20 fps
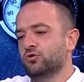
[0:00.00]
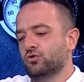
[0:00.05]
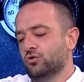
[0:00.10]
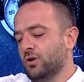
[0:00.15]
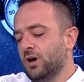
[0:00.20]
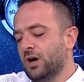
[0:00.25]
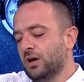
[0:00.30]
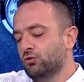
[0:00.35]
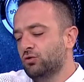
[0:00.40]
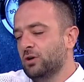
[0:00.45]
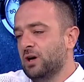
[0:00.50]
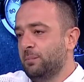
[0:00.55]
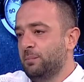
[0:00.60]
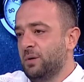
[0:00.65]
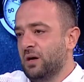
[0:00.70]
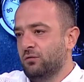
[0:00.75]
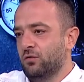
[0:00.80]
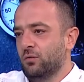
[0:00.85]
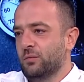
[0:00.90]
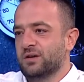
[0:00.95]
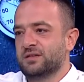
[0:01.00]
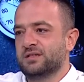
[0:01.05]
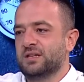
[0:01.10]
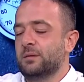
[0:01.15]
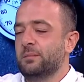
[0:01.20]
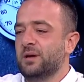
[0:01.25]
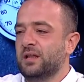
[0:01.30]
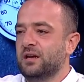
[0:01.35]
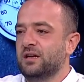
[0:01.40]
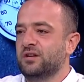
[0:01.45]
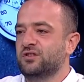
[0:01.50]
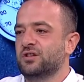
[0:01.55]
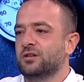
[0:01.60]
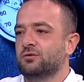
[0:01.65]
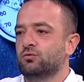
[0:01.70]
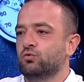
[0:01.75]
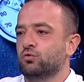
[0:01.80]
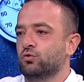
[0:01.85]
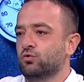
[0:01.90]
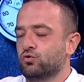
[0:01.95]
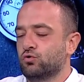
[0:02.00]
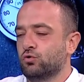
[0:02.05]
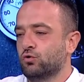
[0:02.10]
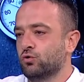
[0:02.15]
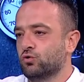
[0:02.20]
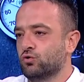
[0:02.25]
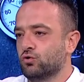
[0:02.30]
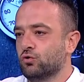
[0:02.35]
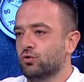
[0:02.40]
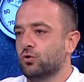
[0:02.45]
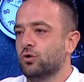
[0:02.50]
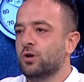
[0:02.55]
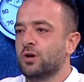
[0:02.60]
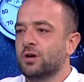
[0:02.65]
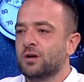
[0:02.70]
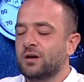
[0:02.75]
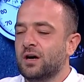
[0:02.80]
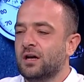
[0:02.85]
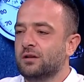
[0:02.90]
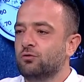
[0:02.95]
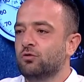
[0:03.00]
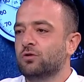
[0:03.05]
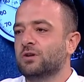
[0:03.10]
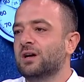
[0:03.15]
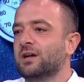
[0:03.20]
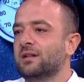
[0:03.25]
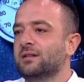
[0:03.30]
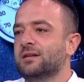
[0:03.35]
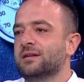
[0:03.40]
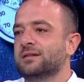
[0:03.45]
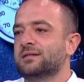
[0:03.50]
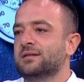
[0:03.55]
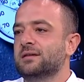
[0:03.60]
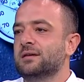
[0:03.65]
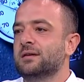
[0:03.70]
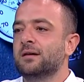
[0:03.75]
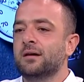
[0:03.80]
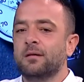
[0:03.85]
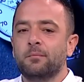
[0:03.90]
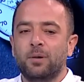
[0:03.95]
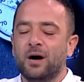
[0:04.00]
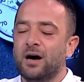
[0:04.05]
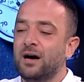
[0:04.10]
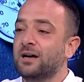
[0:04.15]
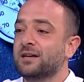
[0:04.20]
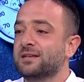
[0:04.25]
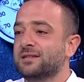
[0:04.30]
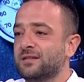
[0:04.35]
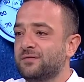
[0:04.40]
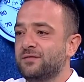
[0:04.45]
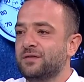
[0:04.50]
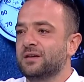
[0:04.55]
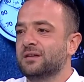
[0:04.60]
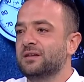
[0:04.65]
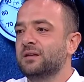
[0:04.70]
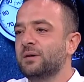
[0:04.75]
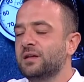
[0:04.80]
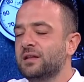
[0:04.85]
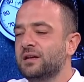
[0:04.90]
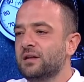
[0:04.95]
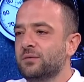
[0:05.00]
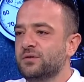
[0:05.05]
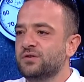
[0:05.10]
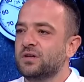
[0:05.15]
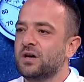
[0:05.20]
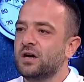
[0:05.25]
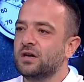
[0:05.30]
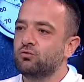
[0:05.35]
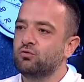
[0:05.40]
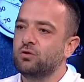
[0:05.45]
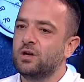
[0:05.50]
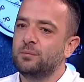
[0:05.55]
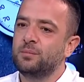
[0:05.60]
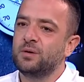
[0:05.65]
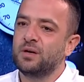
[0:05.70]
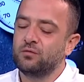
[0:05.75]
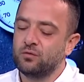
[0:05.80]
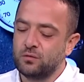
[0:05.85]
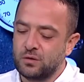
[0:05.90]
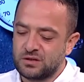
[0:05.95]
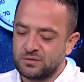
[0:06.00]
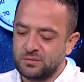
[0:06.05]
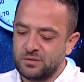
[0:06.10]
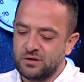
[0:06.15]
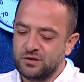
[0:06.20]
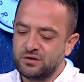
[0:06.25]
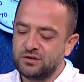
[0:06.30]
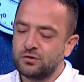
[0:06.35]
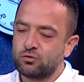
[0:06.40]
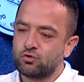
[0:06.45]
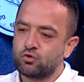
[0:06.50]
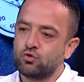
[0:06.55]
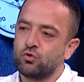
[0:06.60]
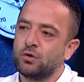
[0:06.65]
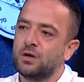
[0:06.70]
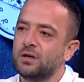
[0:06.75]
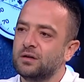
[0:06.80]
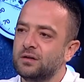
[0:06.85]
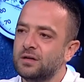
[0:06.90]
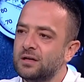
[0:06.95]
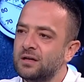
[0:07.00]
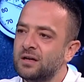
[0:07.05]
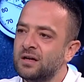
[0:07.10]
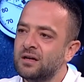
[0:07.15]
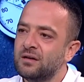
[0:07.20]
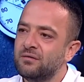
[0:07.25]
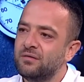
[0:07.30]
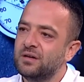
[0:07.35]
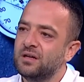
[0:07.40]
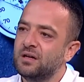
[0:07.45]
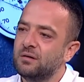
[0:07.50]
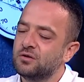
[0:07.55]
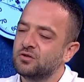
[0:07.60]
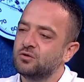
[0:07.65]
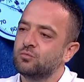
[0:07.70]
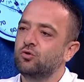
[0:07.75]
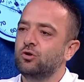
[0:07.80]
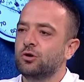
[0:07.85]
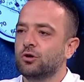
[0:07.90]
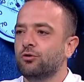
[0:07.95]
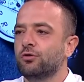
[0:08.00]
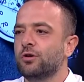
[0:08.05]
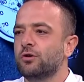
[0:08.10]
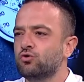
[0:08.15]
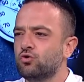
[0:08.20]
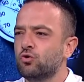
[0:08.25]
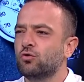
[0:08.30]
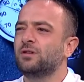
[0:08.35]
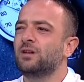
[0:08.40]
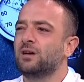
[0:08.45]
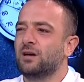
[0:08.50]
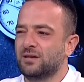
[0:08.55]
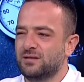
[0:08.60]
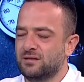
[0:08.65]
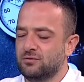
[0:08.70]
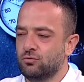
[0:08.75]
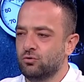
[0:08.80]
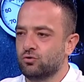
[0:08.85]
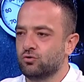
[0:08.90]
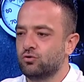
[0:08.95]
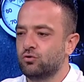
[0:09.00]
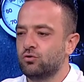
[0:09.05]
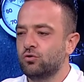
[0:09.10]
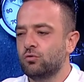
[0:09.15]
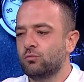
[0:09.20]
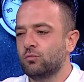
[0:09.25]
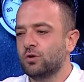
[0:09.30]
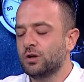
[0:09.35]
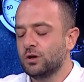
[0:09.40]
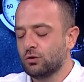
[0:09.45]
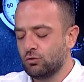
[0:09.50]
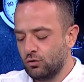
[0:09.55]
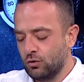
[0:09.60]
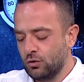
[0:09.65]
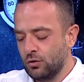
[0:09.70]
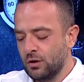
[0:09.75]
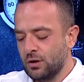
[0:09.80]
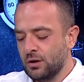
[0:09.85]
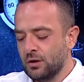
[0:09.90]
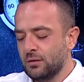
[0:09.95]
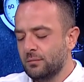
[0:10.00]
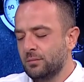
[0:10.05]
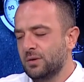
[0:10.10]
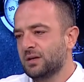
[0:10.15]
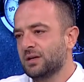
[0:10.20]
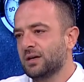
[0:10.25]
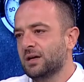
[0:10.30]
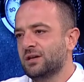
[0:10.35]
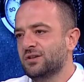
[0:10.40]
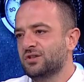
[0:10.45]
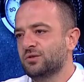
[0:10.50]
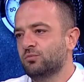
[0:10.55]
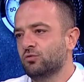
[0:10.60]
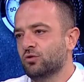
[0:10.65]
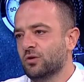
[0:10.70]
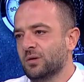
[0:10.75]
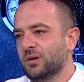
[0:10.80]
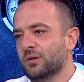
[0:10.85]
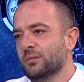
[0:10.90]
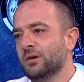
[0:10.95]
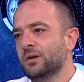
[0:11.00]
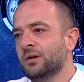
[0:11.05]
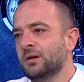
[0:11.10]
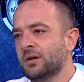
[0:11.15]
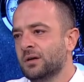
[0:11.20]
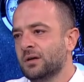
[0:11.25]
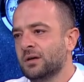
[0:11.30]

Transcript: çünkü aktüel performanslar Aynen. belirleyecek turun sonucunu. Kadro kalitesi, pahası, fiyatı belirlenecek. Aktüel performans belirlenecek. Şu anda Fenerbahçe Monaco'dan çok daha hazır gözüküyor. Monaco bir kaleci problemi.